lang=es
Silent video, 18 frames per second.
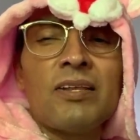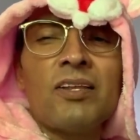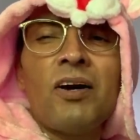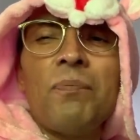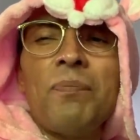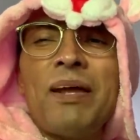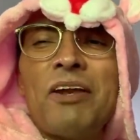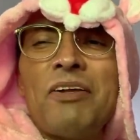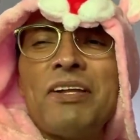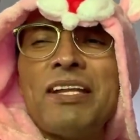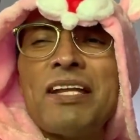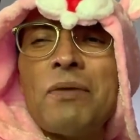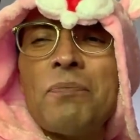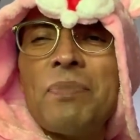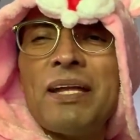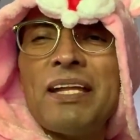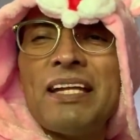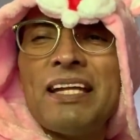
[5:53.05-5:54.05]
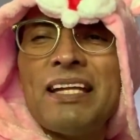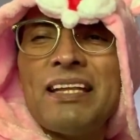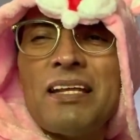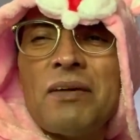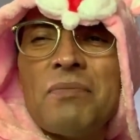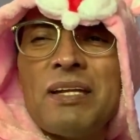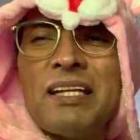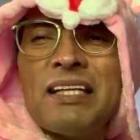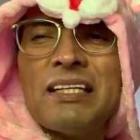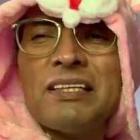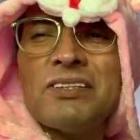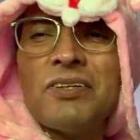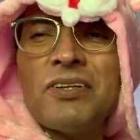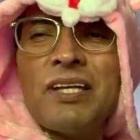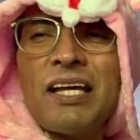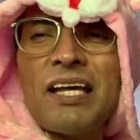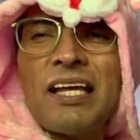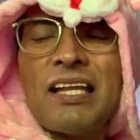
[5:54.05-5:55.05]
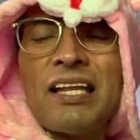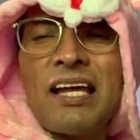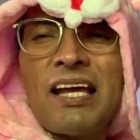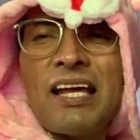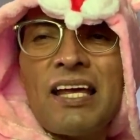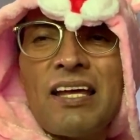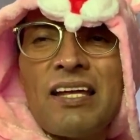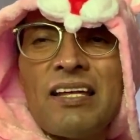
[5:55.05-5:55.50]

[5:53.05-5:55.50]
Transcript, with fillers: no, pero independientemente eso de que, de que